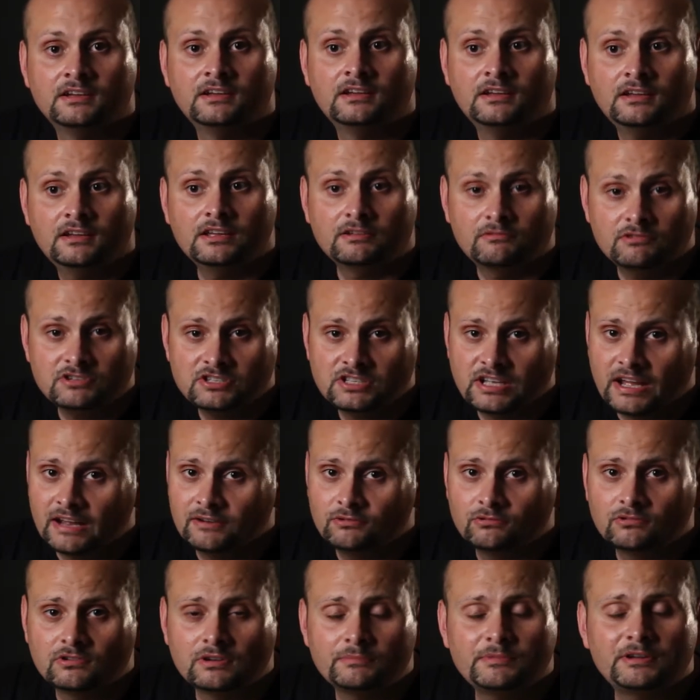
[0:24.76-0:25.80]
E
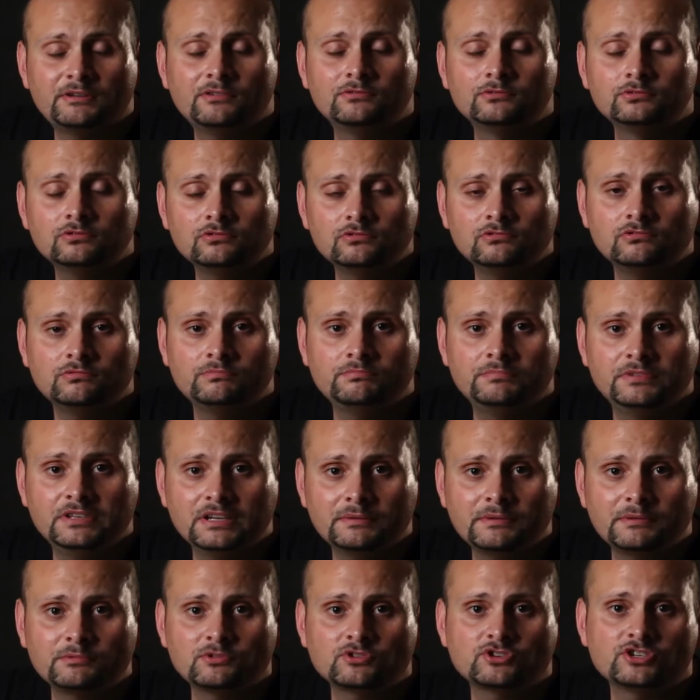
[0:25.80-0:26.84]
quest'anno non abbiamo avuto dubbi,
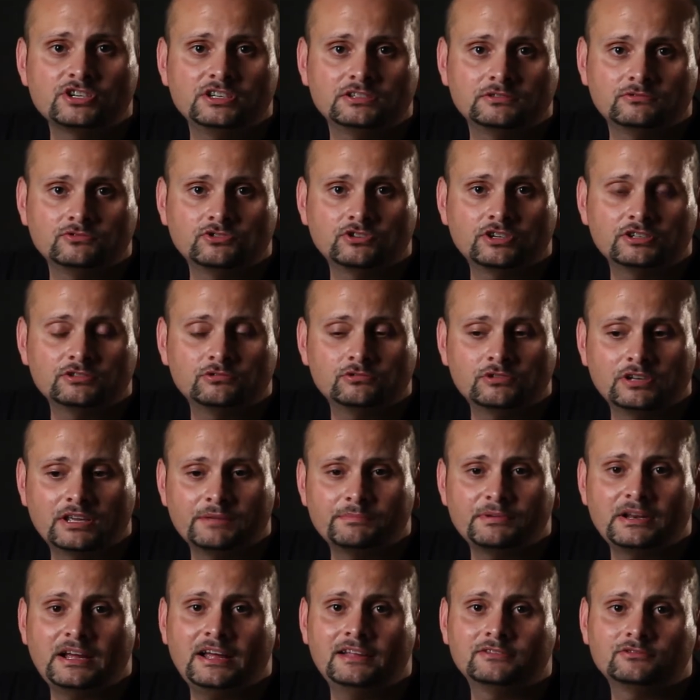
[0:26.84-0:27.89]
abbiamo scelto un giocatore che
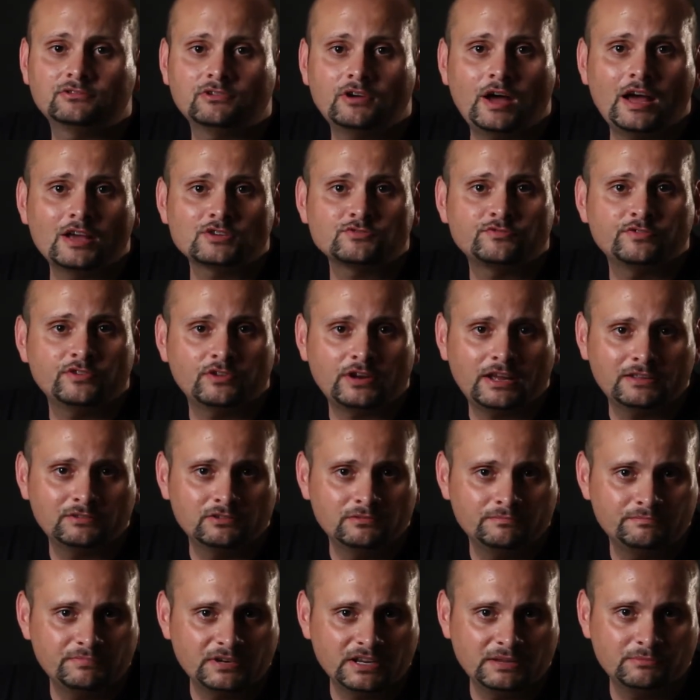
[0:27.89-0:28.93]
peraltro ha sfiorato
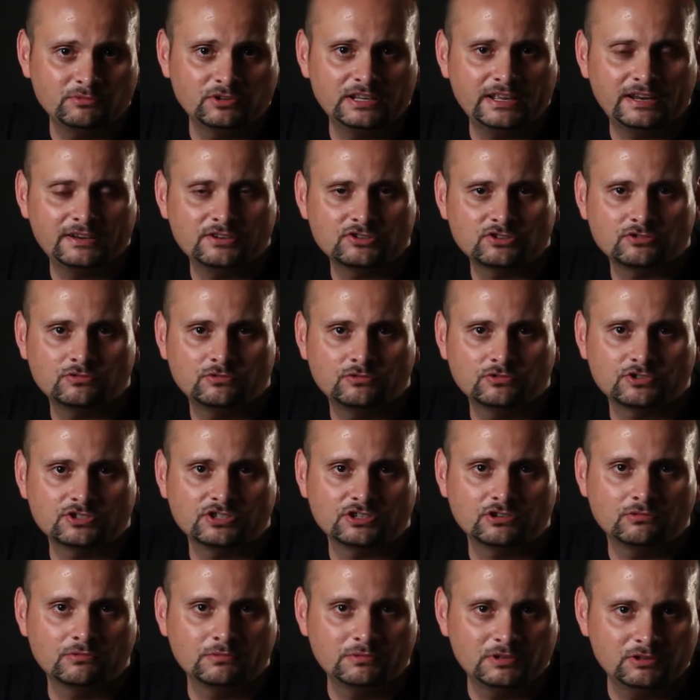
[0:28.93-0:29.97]
il premio negli anni
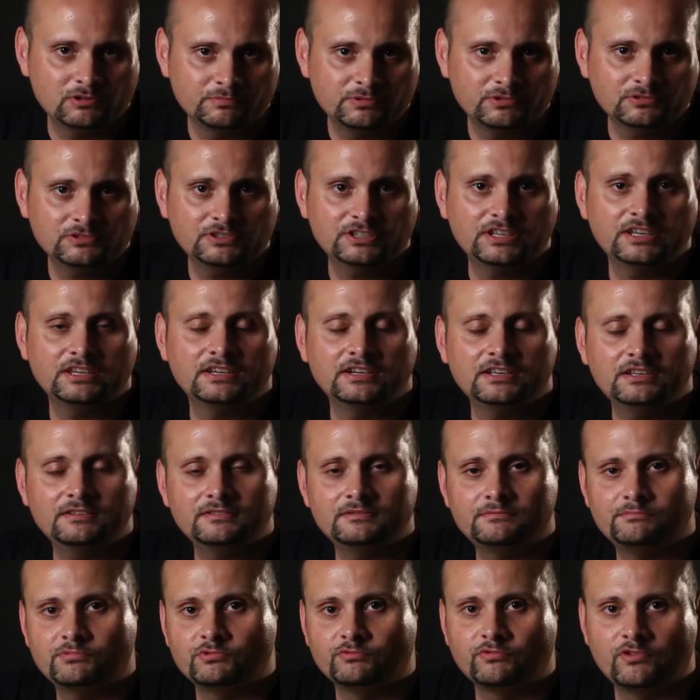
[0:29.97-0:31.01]
scorsi come miglior portiere
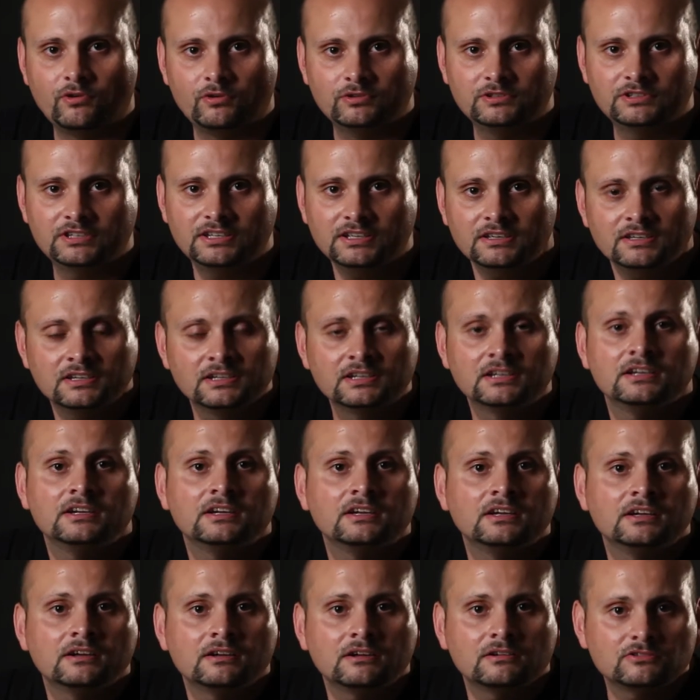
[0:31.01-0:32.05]
più volte
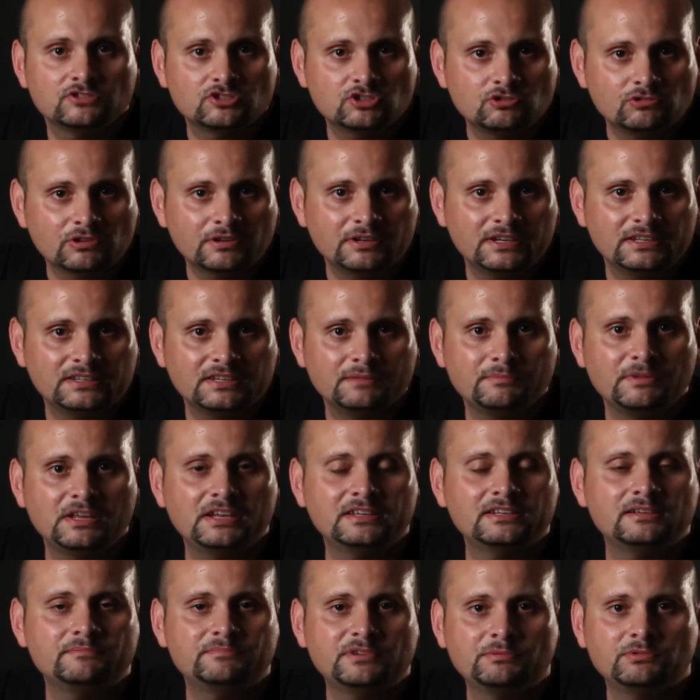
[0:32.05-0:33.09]
Sicuramente
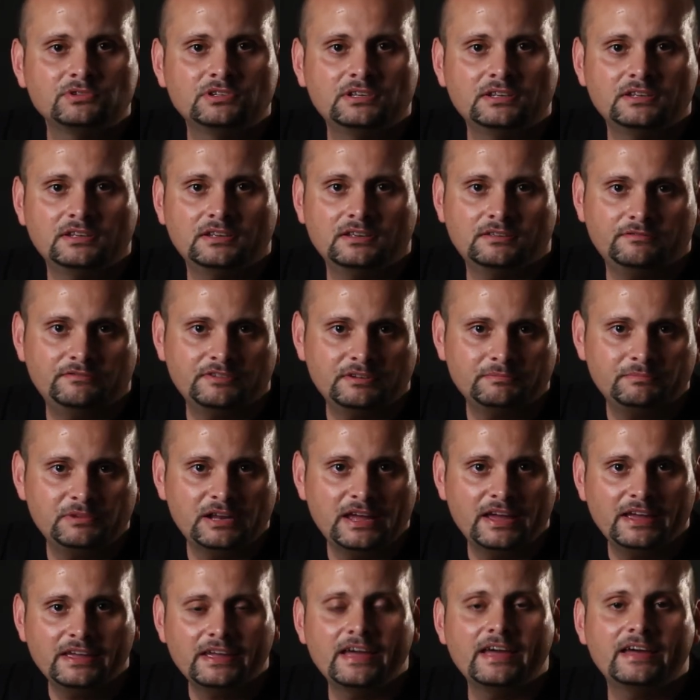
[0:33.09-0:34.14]
merita il premio del fair
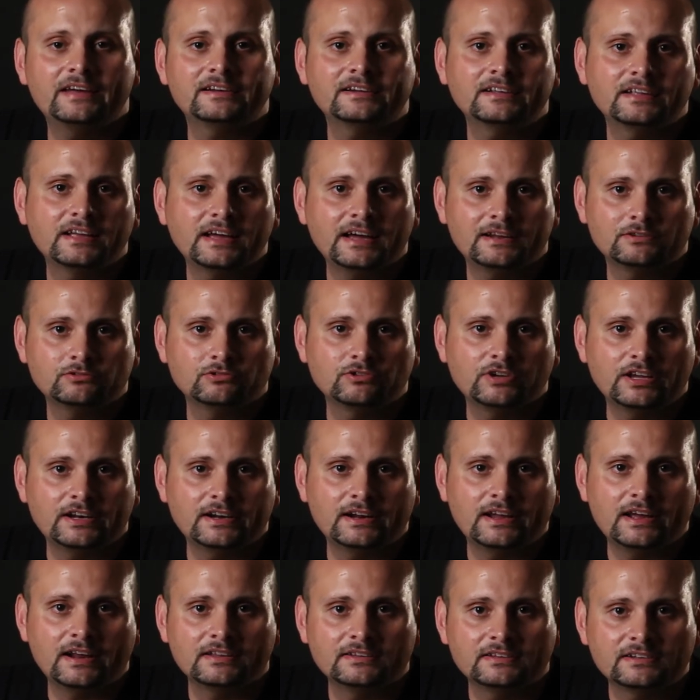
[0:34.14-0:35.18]
play è Riccardo
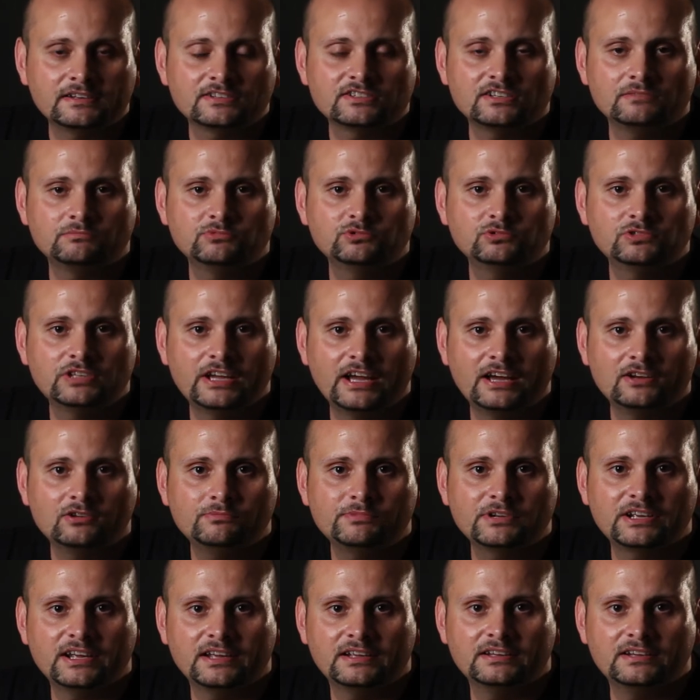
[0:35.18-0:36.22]
Carrara del Casalbuttano
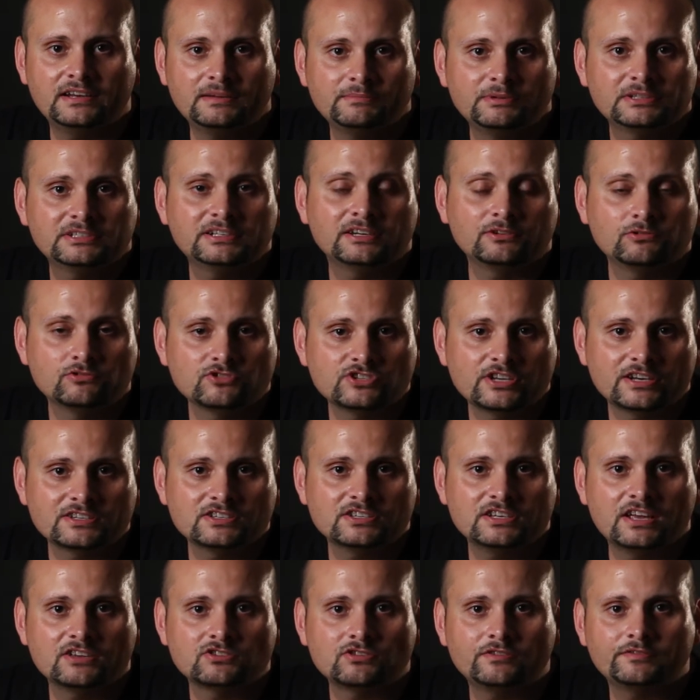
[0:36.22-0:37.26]
perché nella partita col
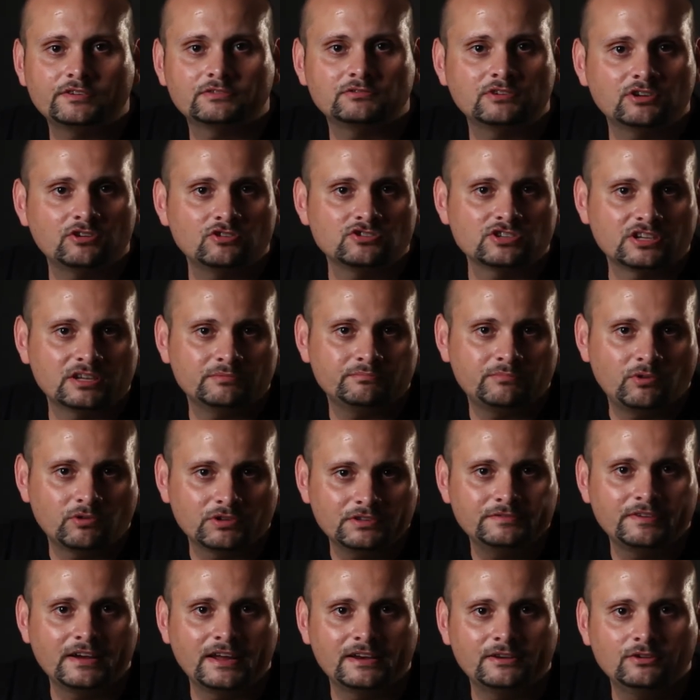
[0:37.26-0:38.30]
Sarginesco ha fatto una cosa che
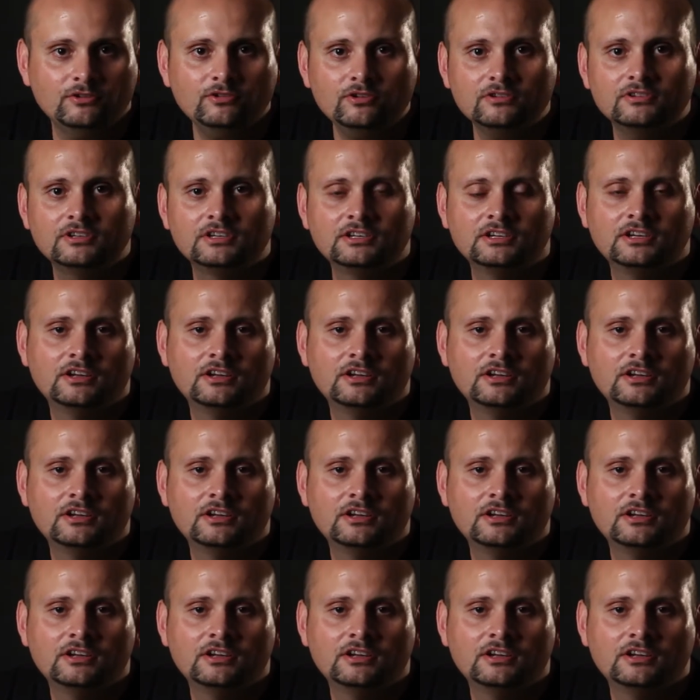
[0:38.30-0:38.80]
pochi fanno,